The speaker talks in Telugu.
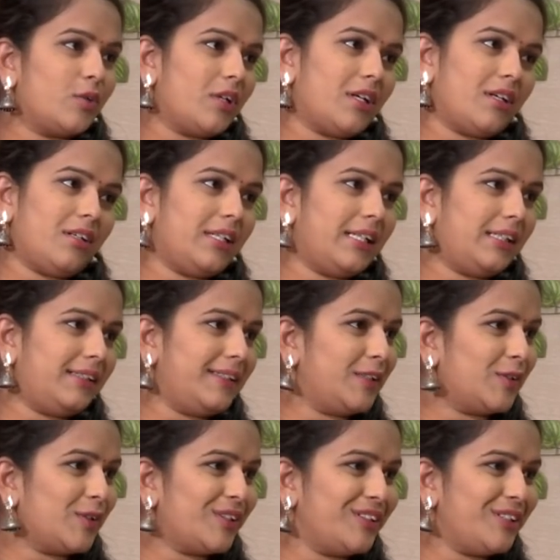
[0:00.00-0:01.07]
కూడా హెల్తీగా
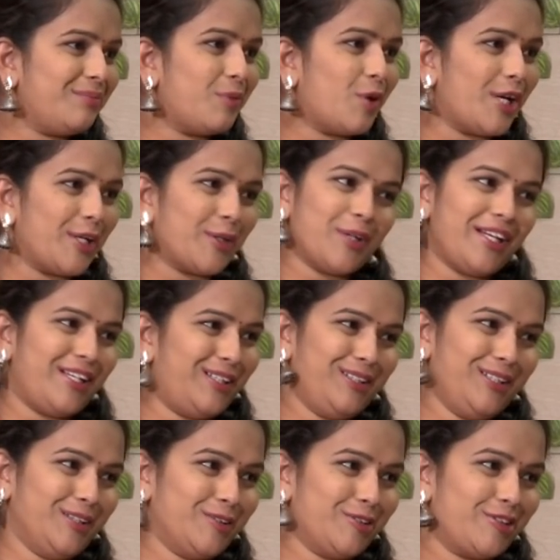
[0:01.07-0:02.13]
ఉంటుంది బాడీ కూడా
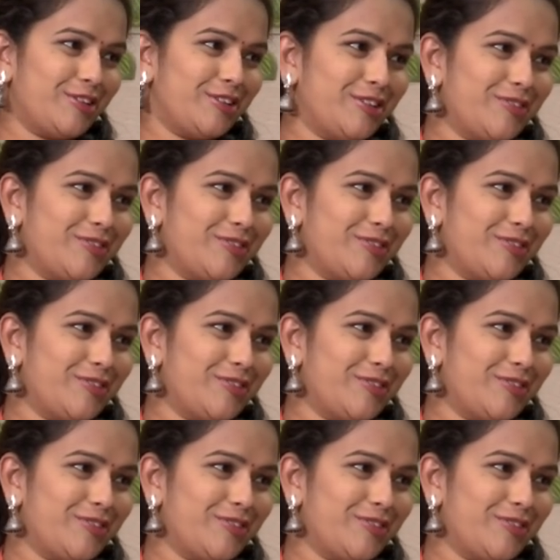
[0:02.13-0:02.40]
హెల్తీగా ఉంటుంది